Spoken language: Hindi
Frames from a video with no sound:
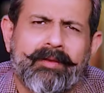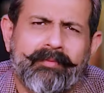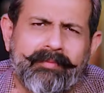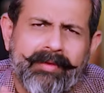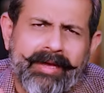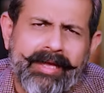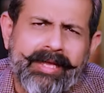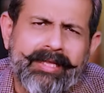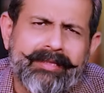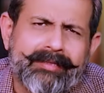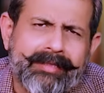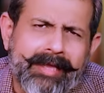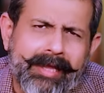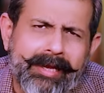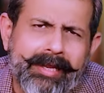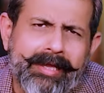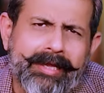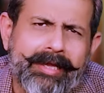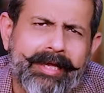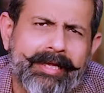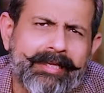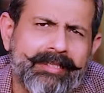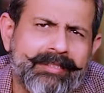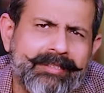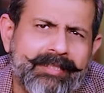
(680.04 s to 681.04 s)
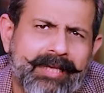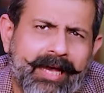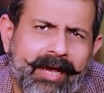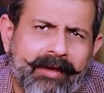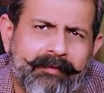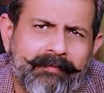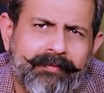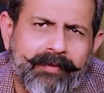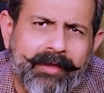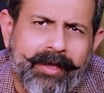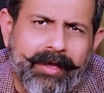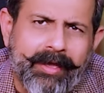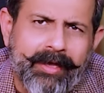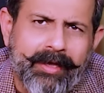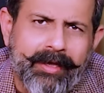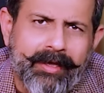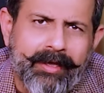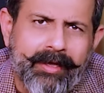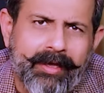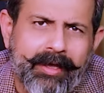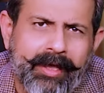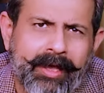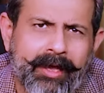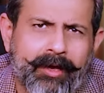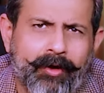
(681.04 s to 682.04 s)
वहीं तहरीक इंसाफ के
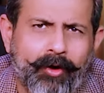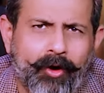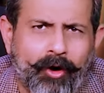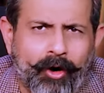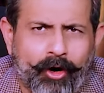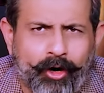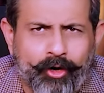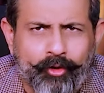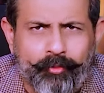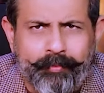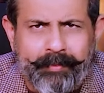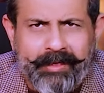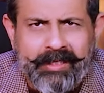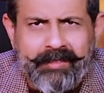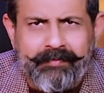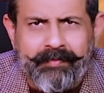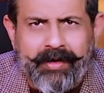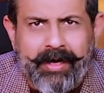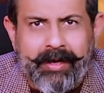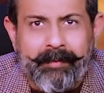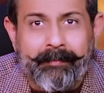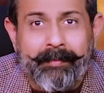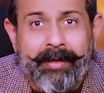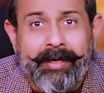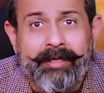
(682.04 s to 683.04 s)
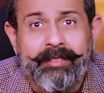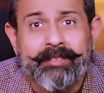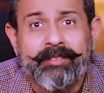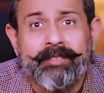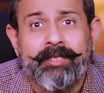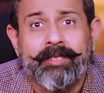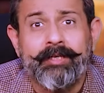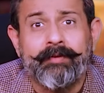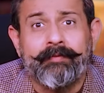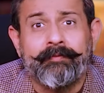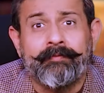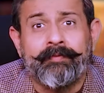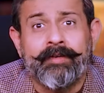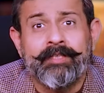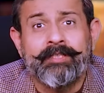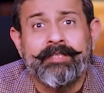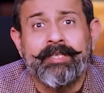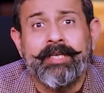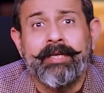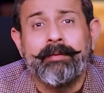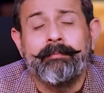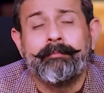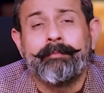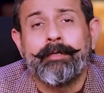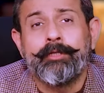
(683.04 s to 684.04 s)
एक और उम्मीदवार बैरिस्टर
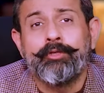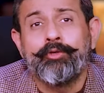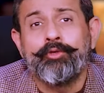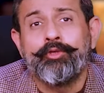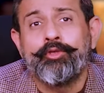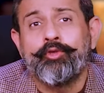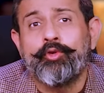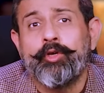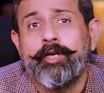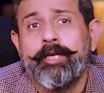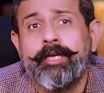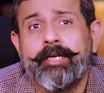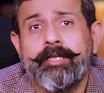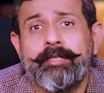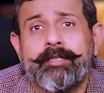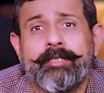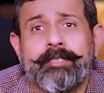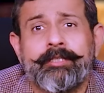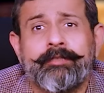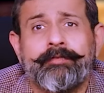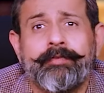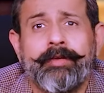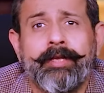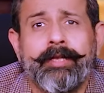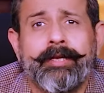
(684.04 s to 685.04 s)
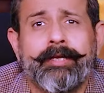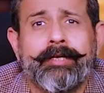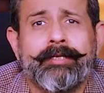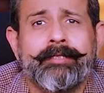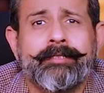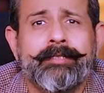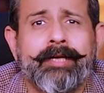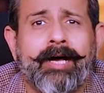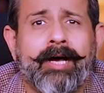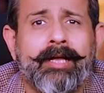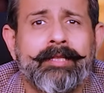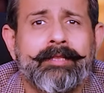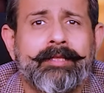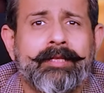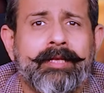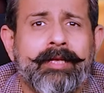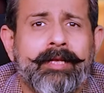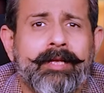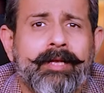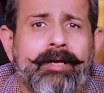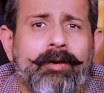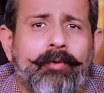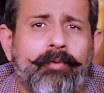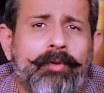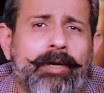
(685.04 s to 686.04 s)
वसीम बदोजोई की तस्वीर के साथ
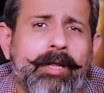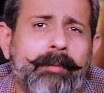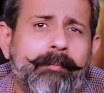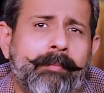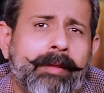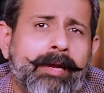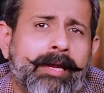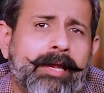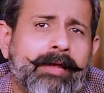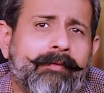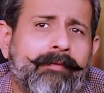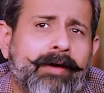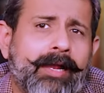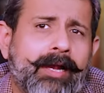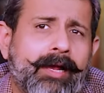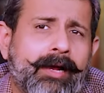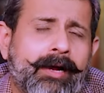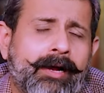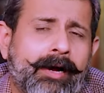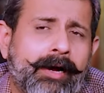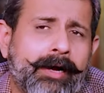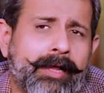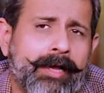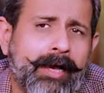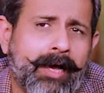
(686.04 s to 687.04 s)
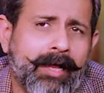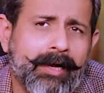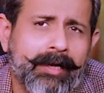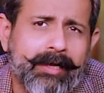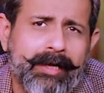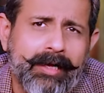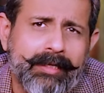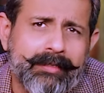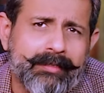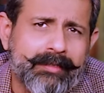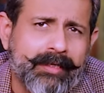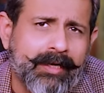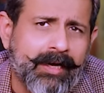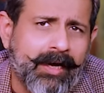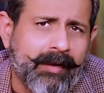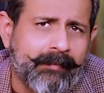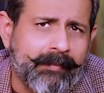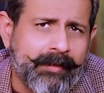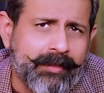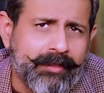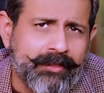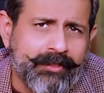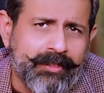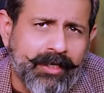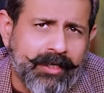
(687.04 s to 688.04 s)
उन्हें मिलने वाला घड़ियाल का
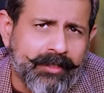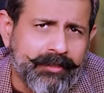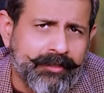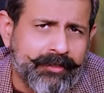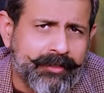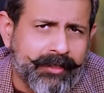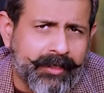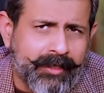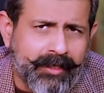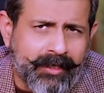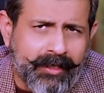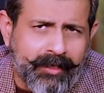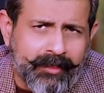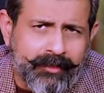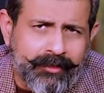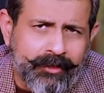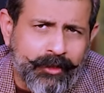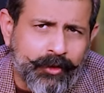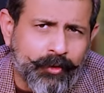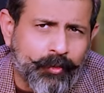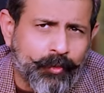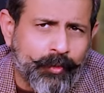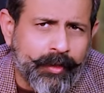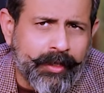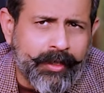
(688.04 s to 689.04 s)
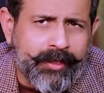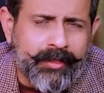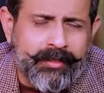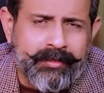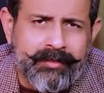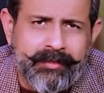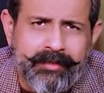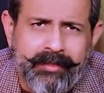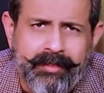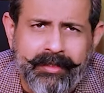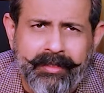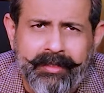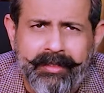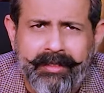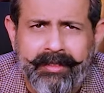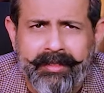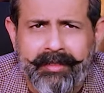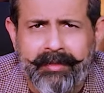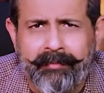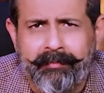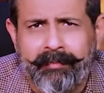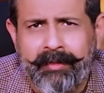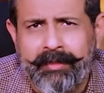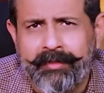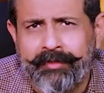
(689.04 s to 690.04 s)
इंतबी निशान शेयर करते हुए किसी
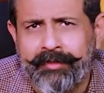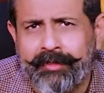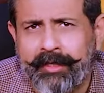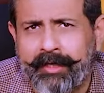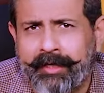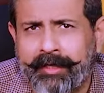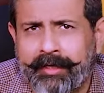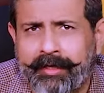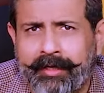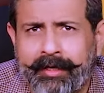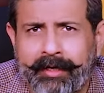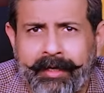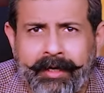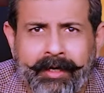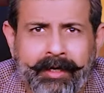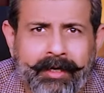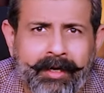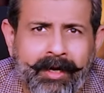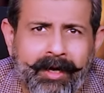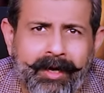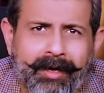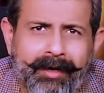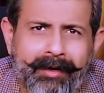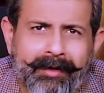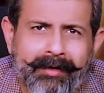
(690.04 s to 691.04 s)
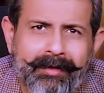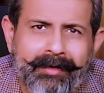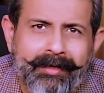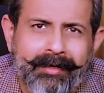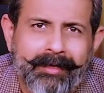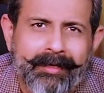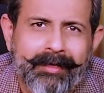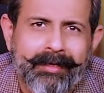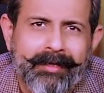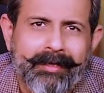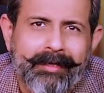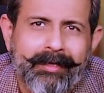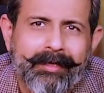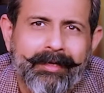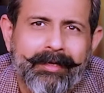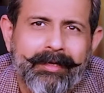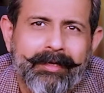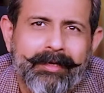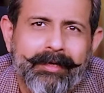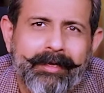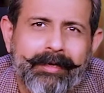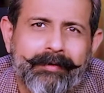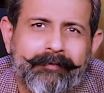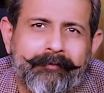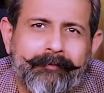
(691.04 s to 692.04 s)
मंचले ने लिखा
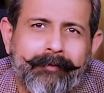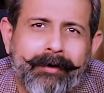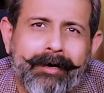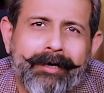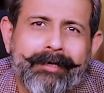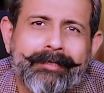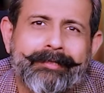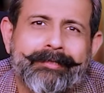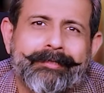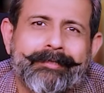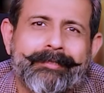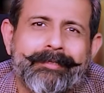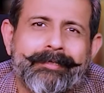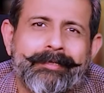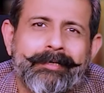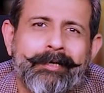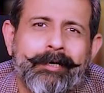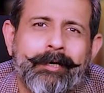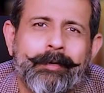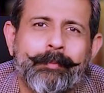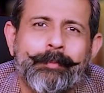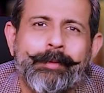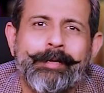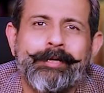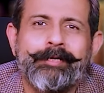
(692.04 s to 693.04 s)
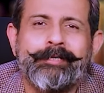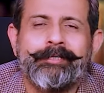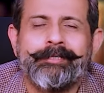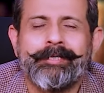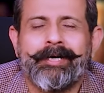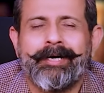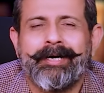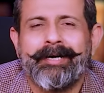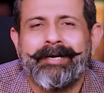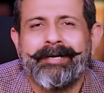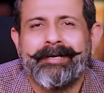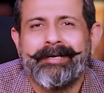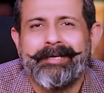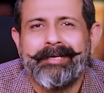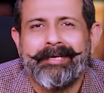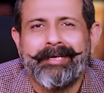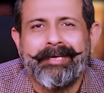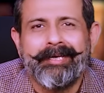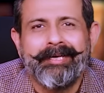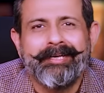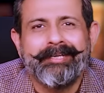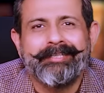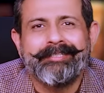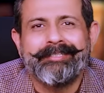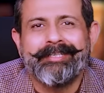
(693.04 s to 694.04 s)
कि वक्त हमेशा
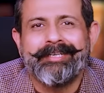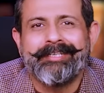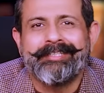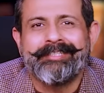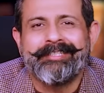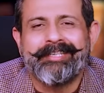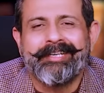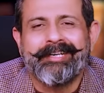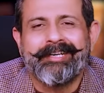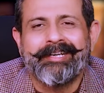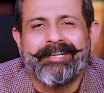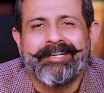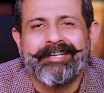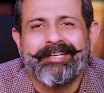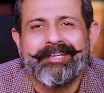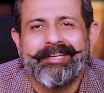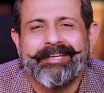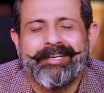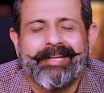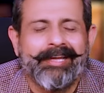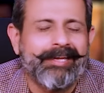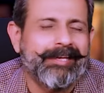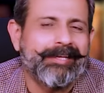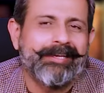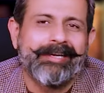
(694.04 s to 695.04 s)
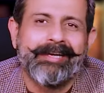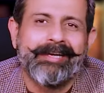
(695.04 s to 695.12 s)
एक जैसा नहीं